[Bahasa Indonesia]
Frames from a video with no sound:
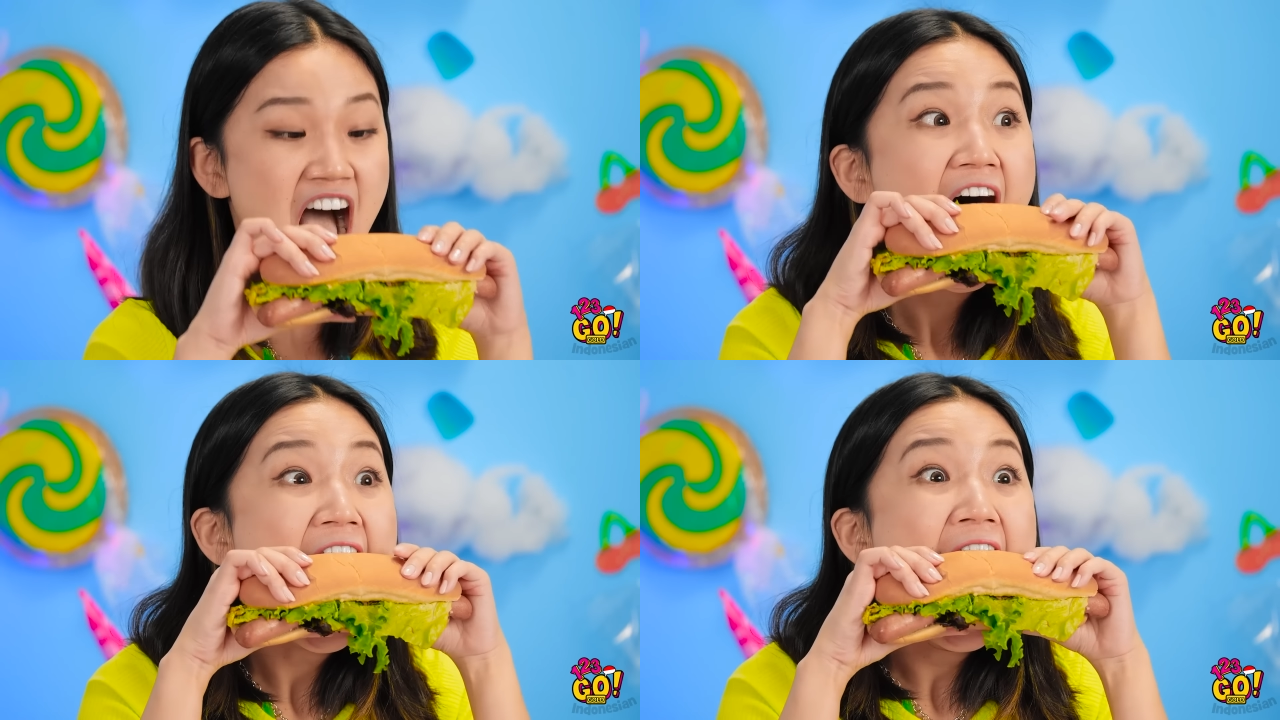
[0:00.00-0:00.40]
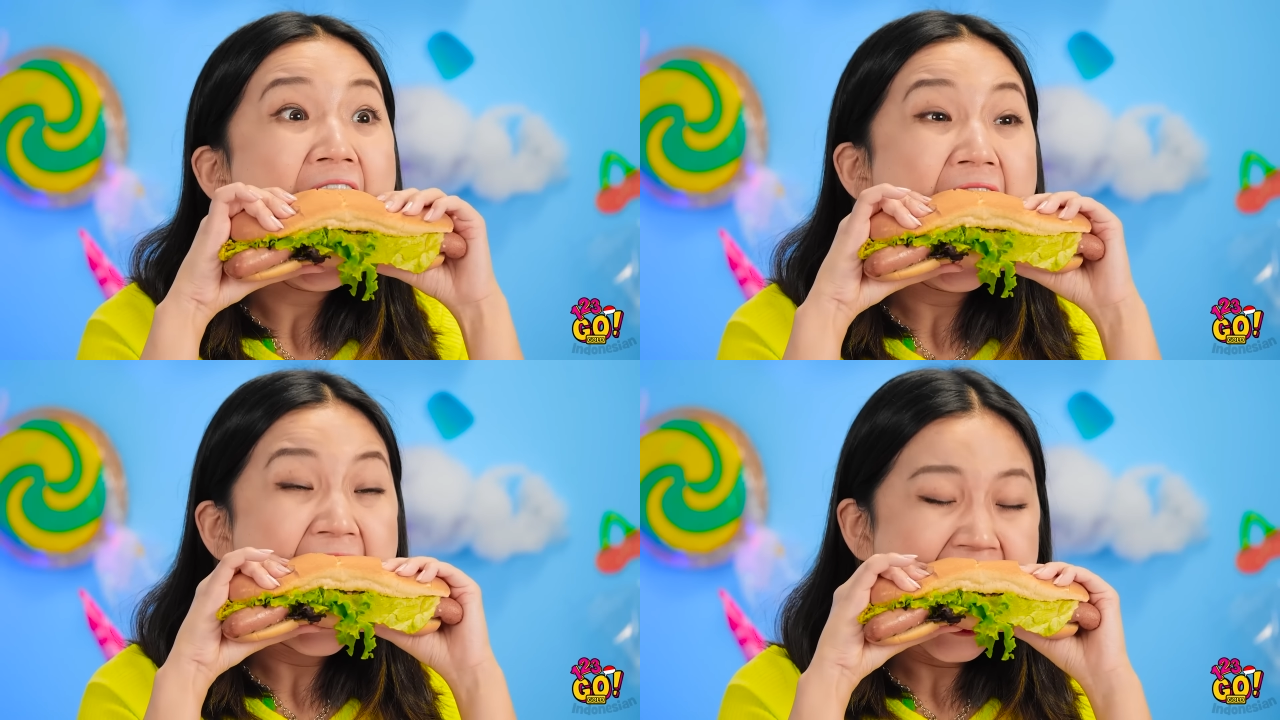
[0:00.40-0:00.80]

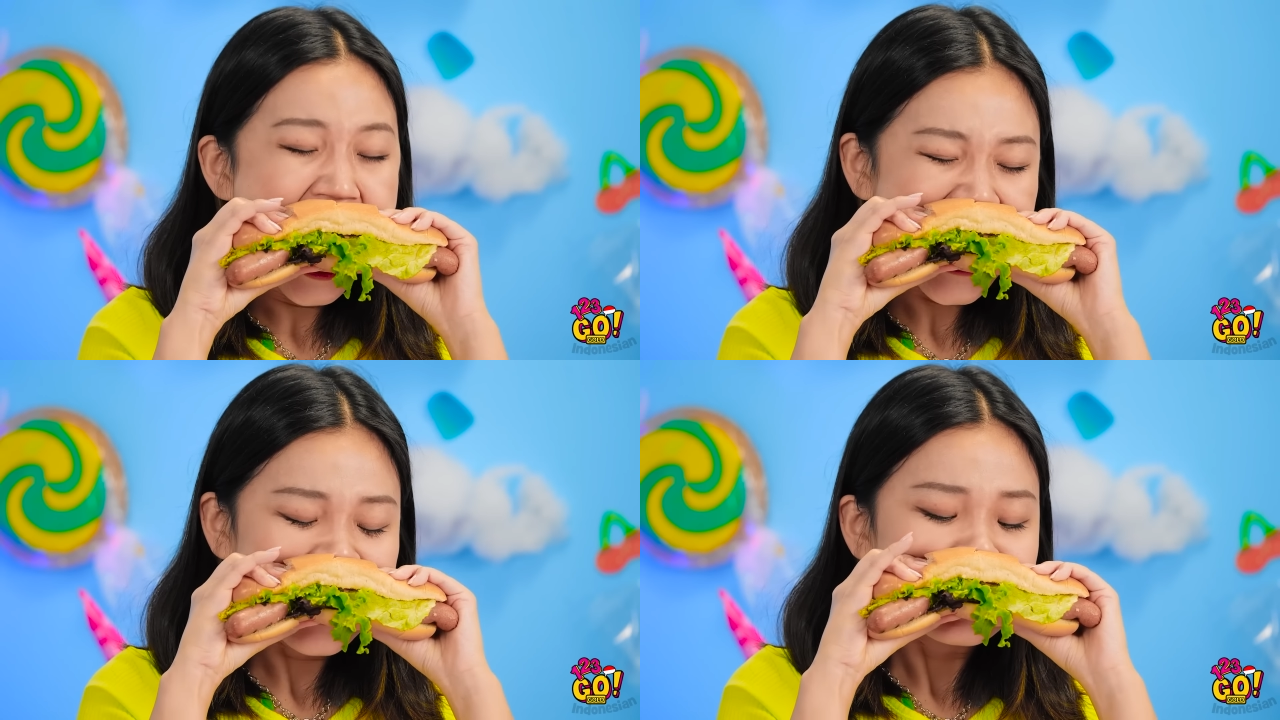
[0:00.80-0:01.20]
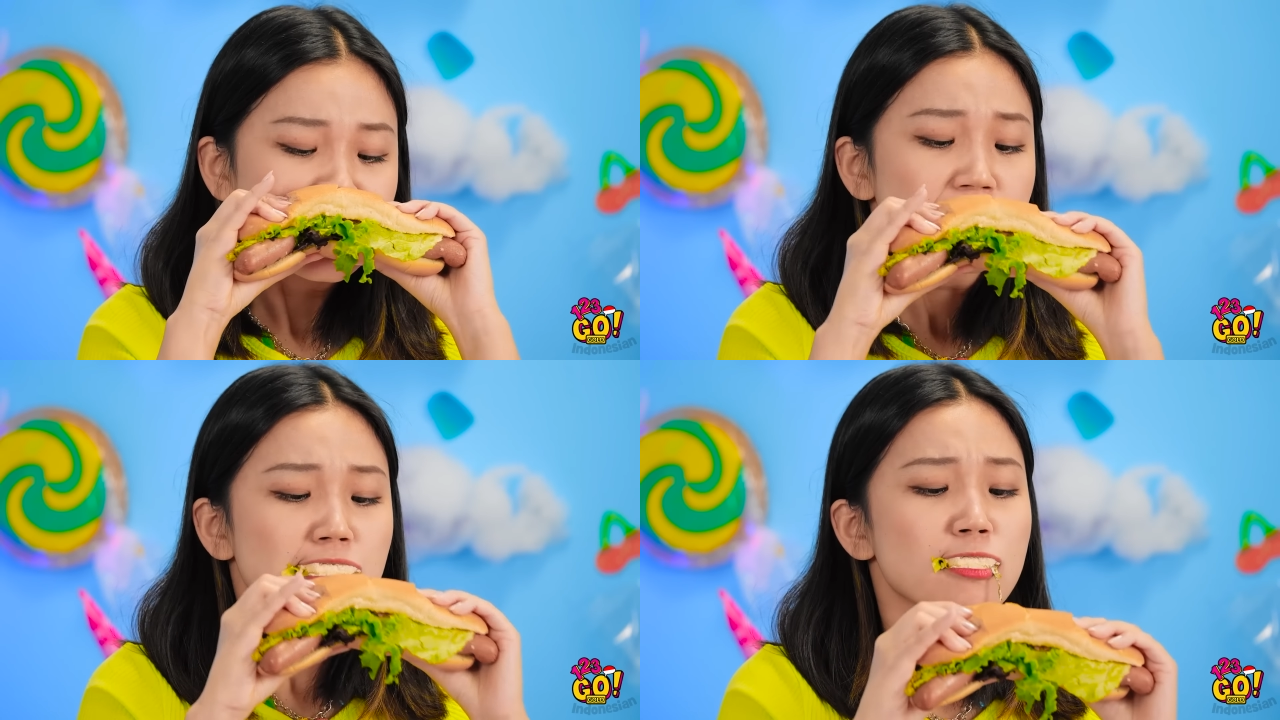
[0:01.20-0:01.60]
Hotdog panas
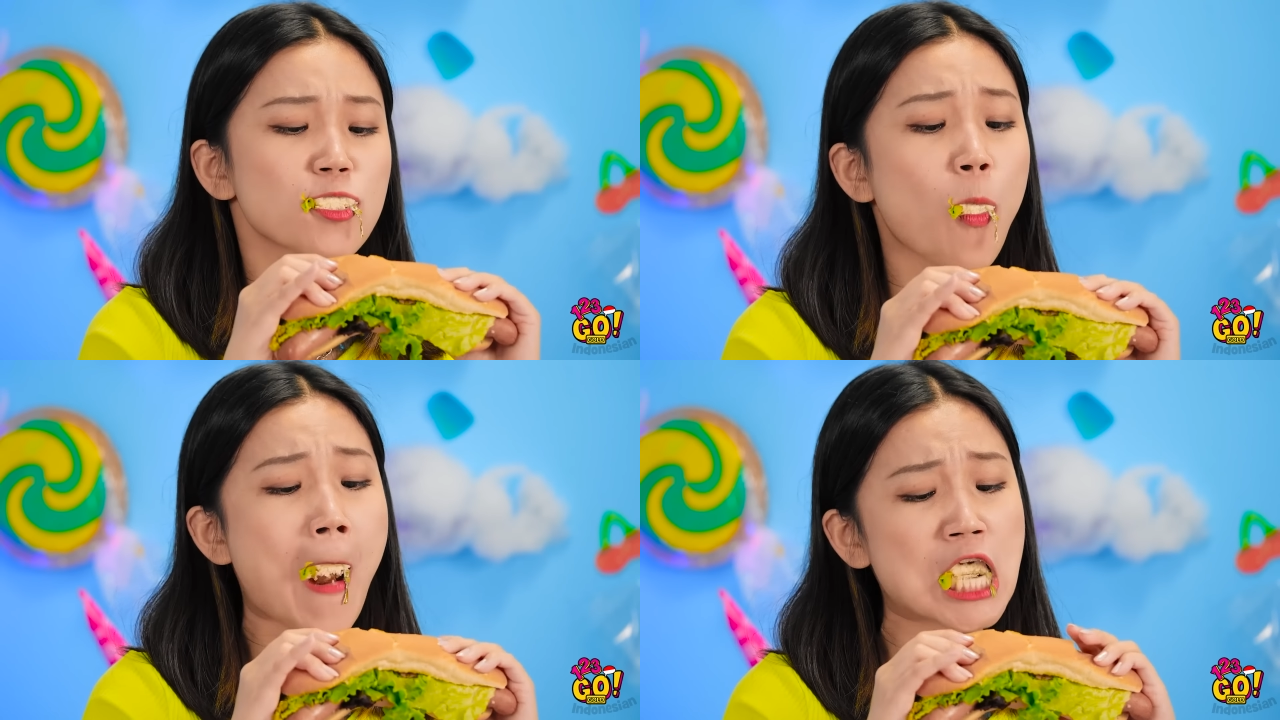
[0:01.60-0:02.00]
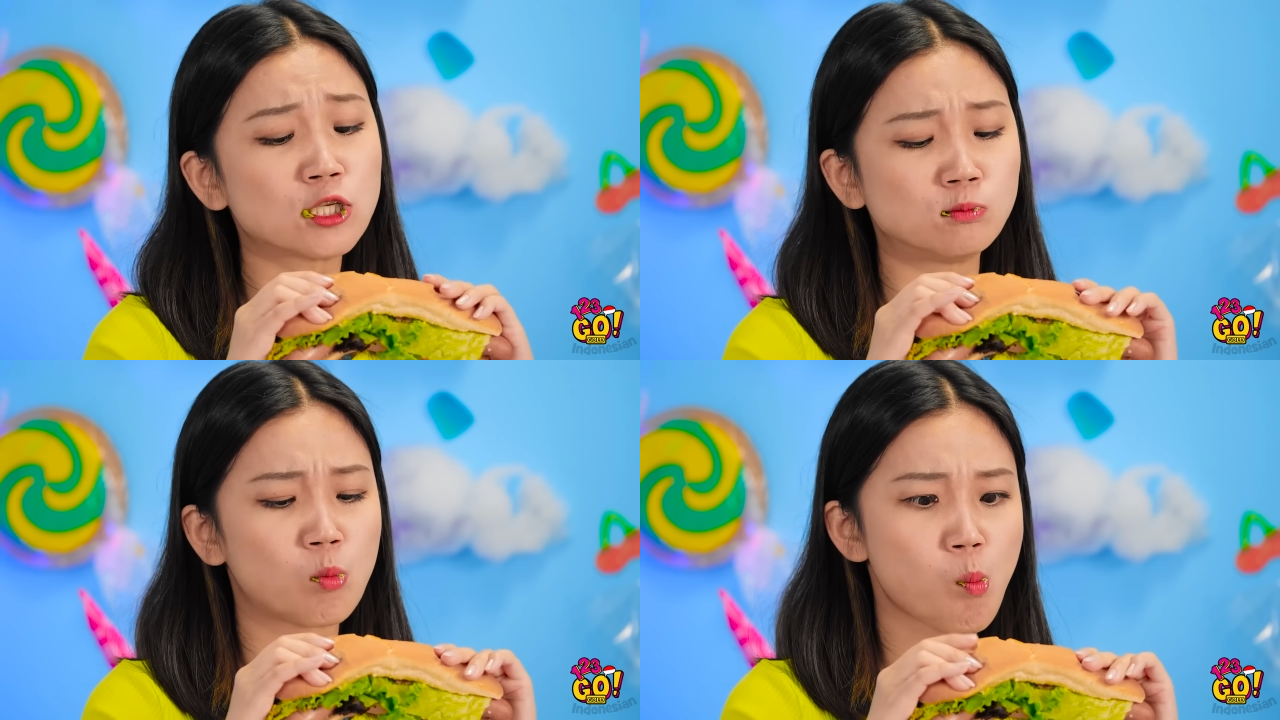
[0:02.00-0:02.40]
dan
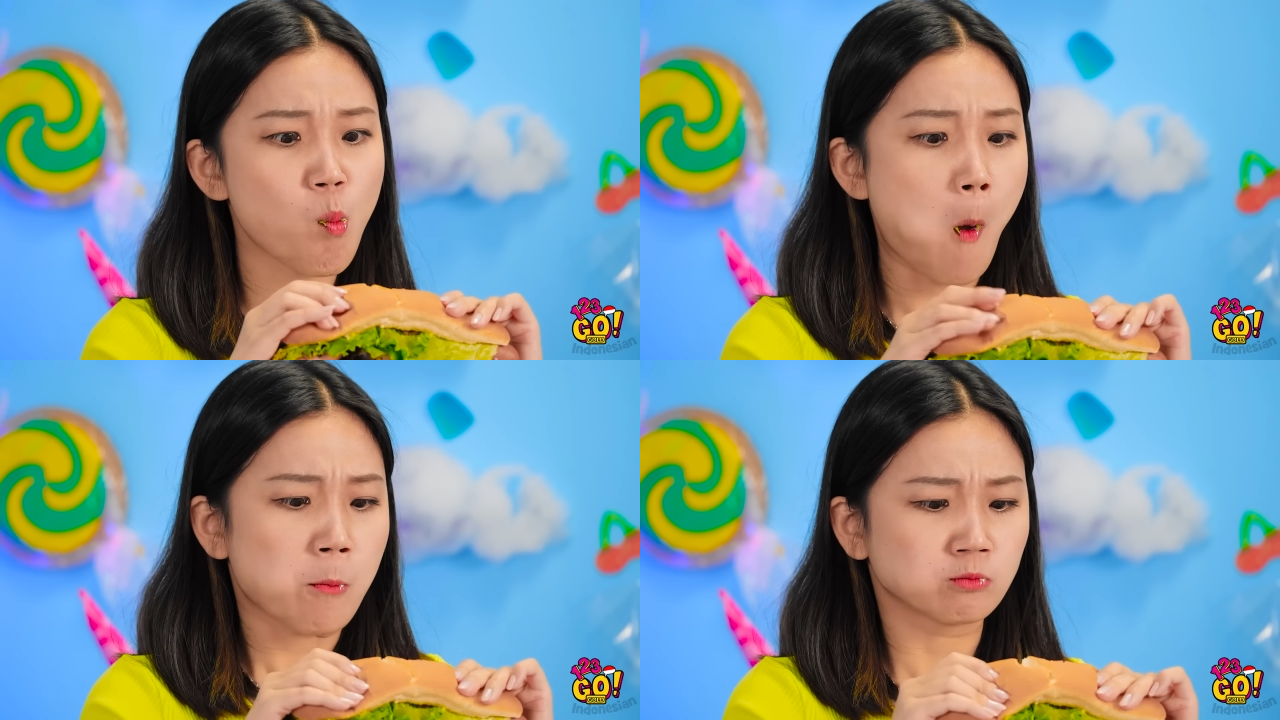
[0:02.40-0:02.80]
lezat.